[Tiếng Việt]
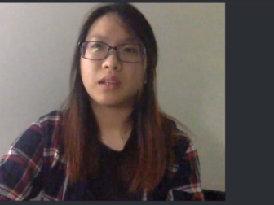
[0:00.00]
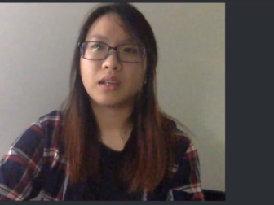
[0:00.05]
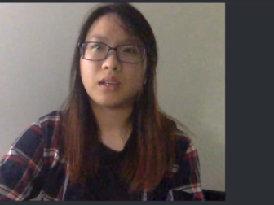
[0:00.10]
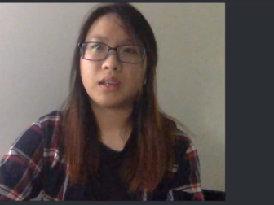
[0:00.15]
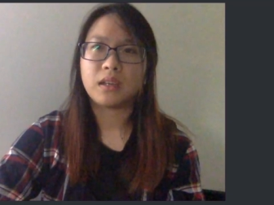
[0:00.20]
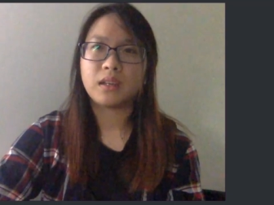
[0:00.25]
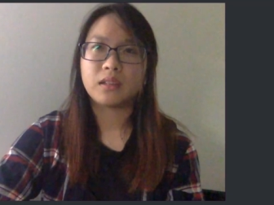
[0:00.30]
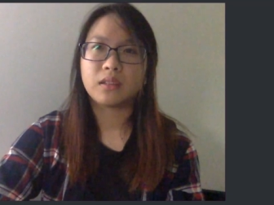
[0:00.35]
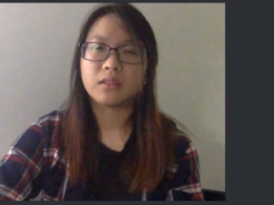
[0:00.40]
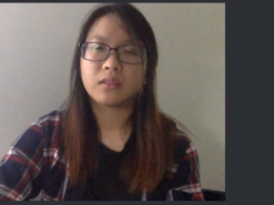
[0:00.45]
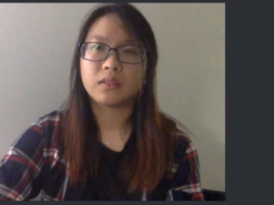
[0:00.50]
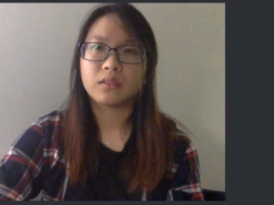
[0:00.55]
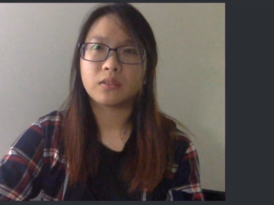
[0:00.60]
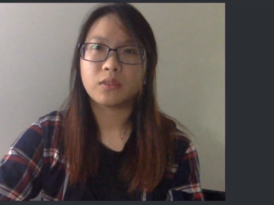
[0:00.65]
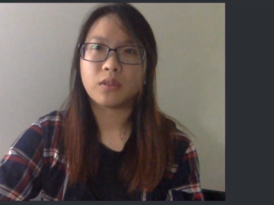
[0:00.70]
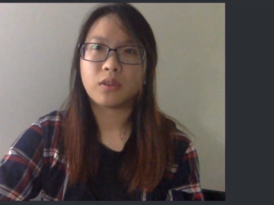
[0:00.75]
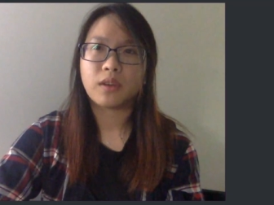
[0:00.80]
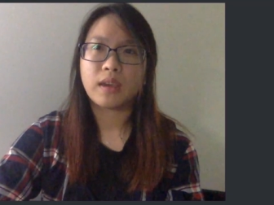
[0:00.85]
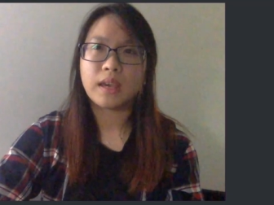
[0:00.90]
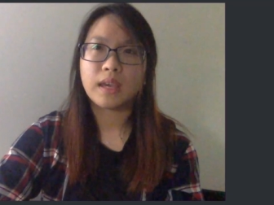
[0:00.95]
thì
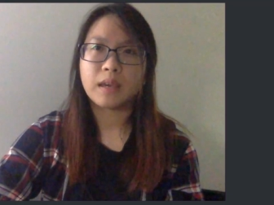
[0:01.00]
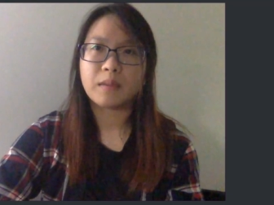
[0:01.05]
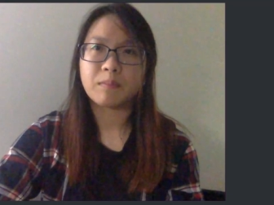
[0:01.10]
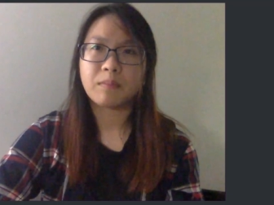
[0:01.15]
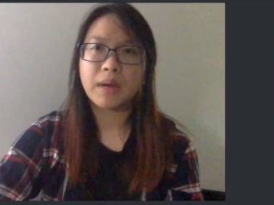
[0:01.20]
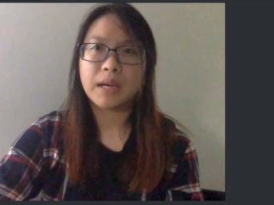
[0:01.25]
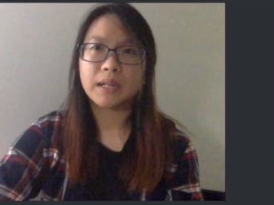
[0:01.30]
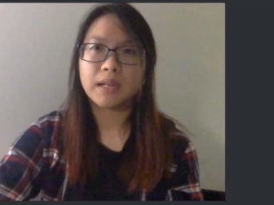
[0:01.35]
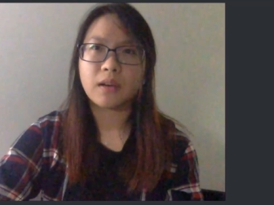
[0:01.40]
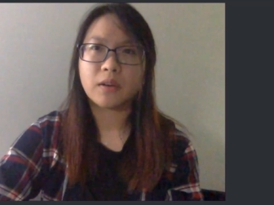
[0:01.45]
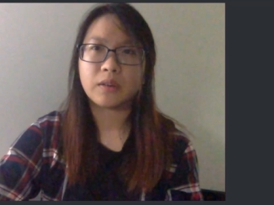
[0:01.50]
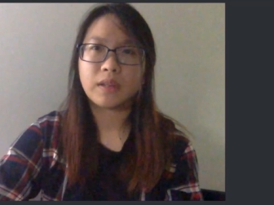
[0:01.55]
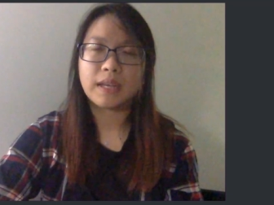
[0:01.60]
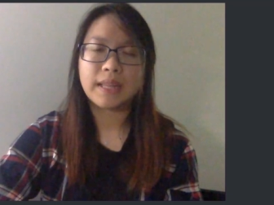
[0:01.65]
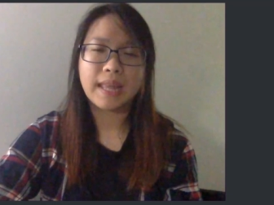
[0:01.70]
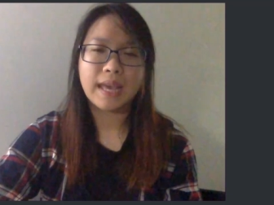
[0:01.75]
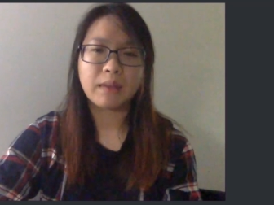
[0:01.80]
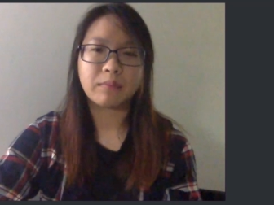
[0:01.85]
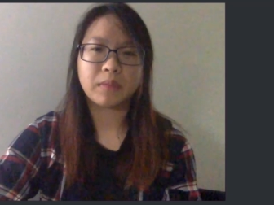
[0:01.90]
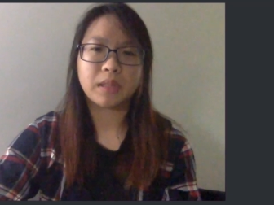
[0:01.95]
tụi em bắt đầu
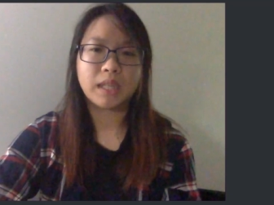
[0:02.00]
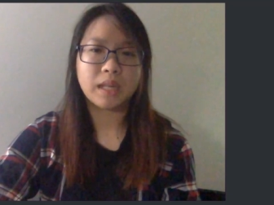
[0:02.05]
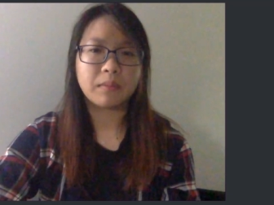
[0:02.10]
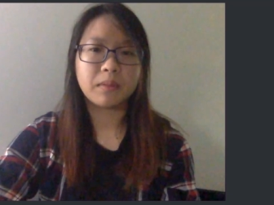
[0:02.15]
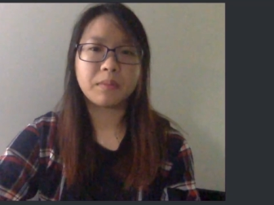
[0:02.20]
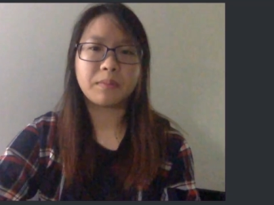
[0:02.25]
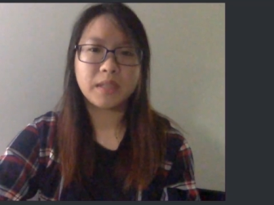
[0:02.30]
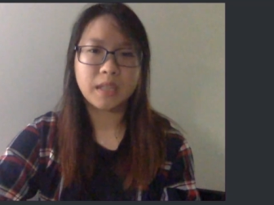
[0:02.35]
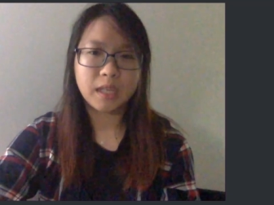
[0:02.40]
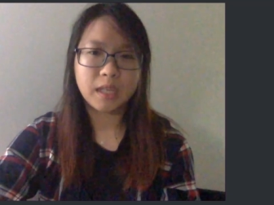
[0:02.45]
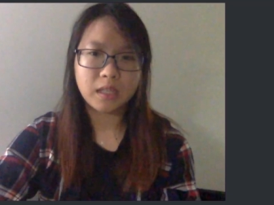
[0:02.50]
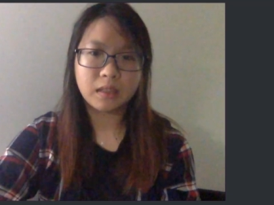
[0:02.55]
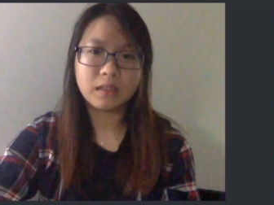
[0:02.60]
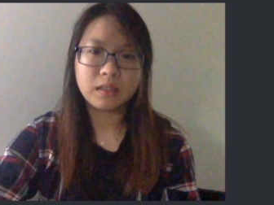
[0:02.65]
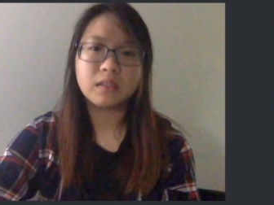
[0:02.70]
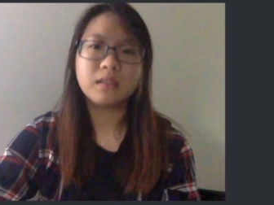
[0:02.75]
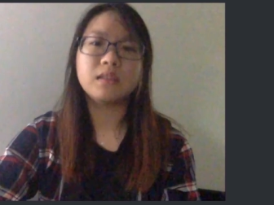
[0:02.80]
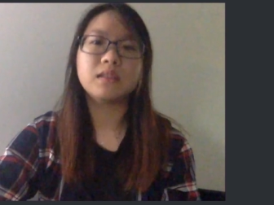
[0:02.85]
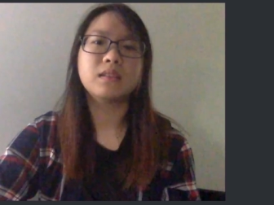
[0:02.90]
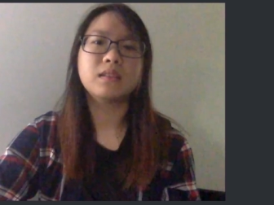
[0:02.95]
đi làm từ năm lớp
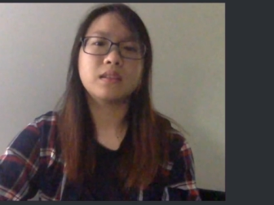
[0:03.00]
9